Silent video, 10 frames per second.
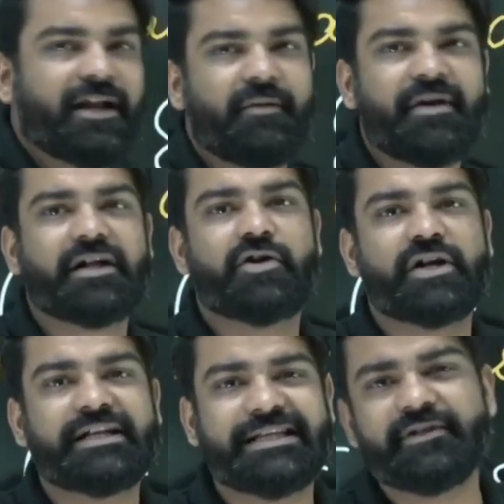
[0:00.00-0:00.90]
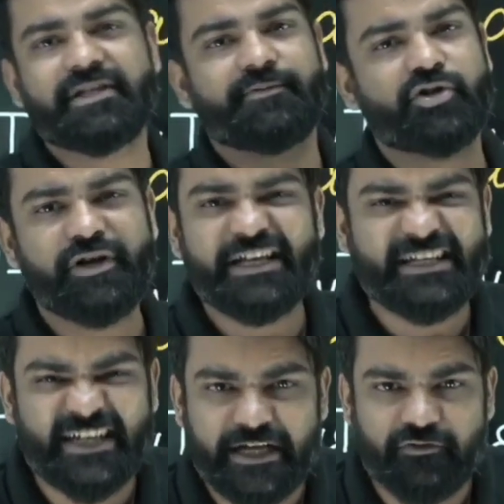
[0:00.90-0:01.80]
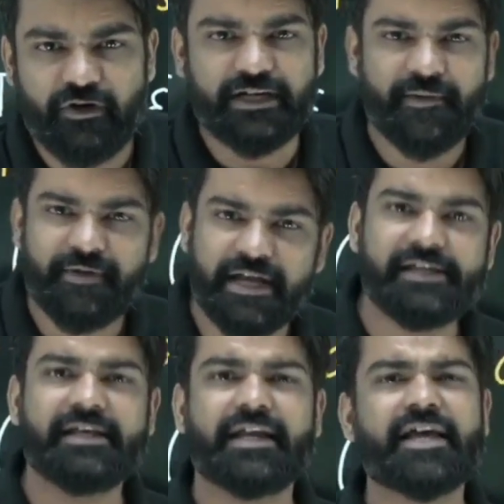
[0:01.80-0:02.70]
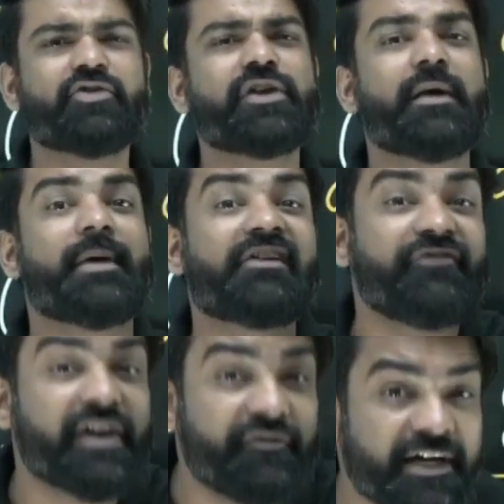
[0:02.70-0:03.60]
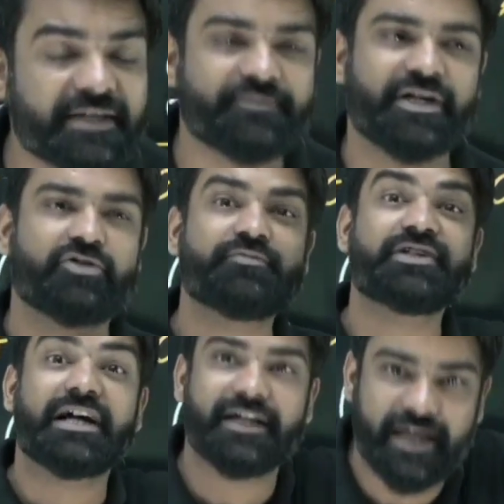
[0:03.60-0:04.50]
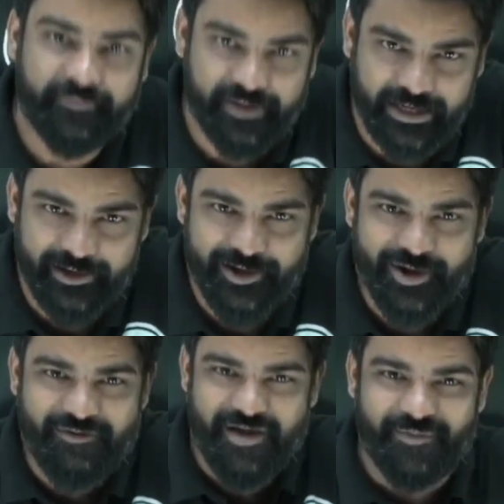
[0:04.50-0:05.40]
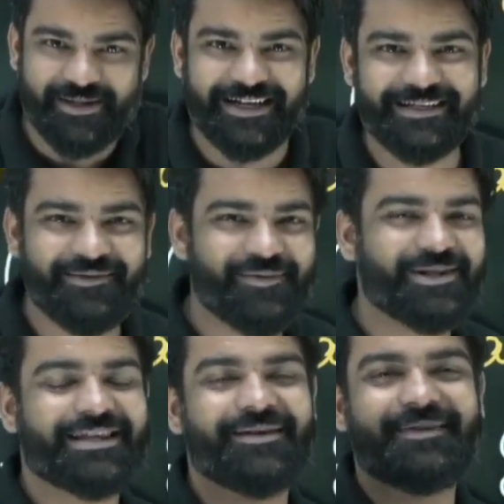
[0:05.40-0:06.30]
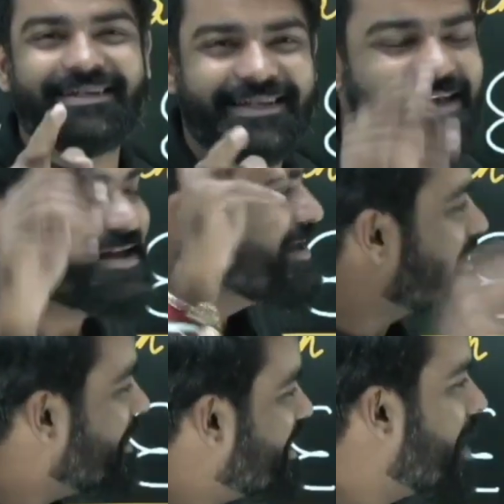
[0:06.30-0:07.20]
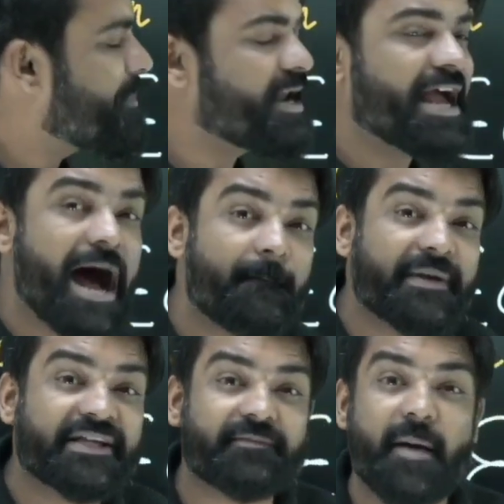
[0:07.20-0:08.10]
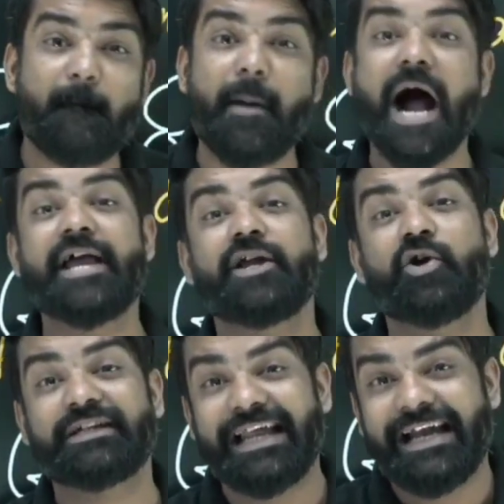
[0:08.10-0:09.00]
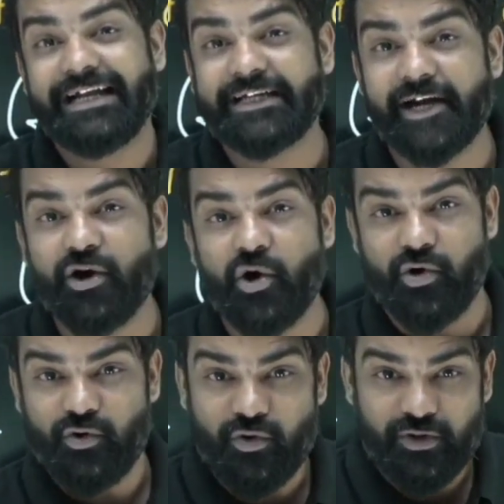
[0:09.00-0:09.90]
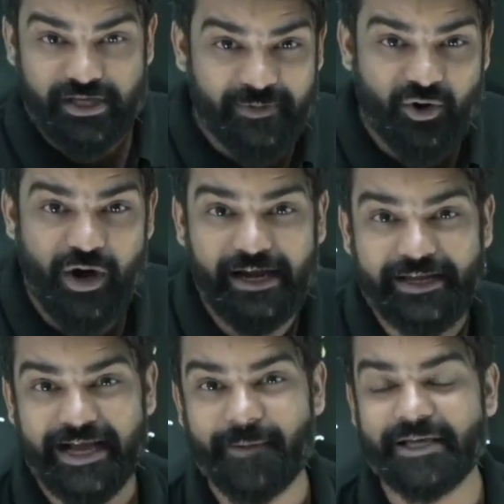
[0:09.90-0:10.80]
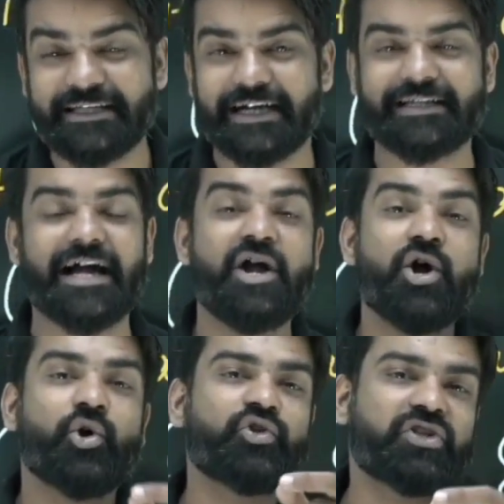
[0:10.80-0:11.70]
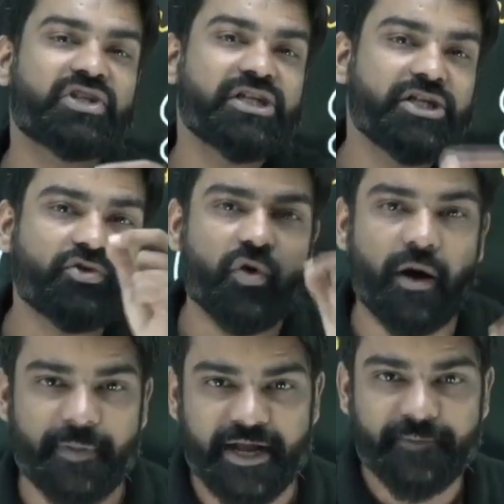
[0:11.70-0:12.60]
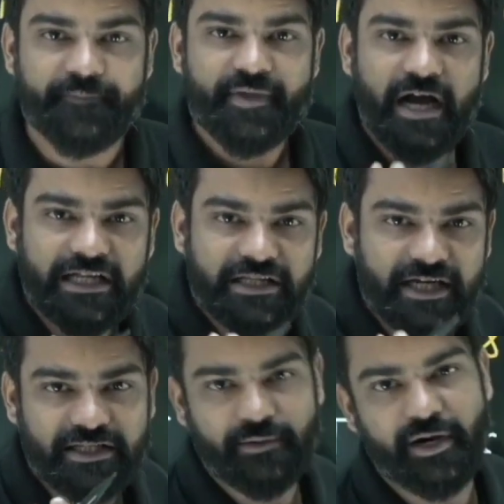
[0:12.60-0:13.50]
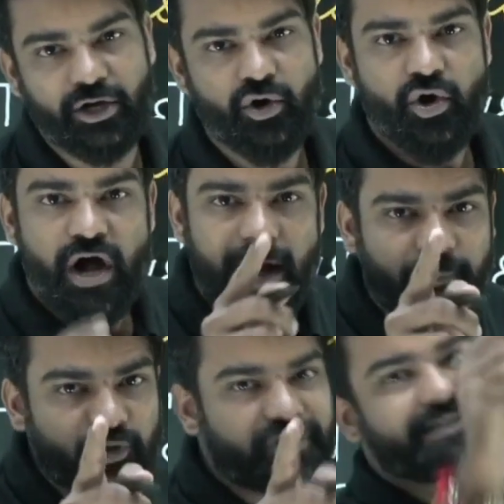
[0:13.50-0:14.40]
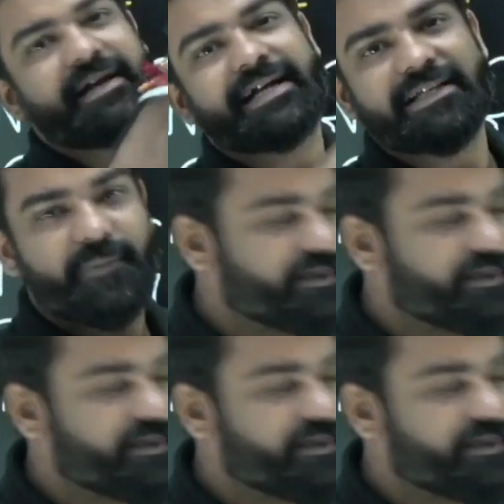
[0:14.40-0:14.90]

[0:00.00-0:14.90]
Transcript: हमें किसी भी सब्जेक्ट को ईच एंड इक्वल टाइम नहीं देना है क्योंकि हमारा फेवरेट सब्जेक्ट को हम ज्यादा टाइम देंगे एक बिंद्रा जी भी बोलते हैं हमेशा से कि भैया अपने आप में जिसमें आप माहिर हो टैलेंटेड हो जिसमें क्वालिटी आपकी ज्यादा है उस चीज को अपने अंदर संभालो आप उसी में एक्सपर्ट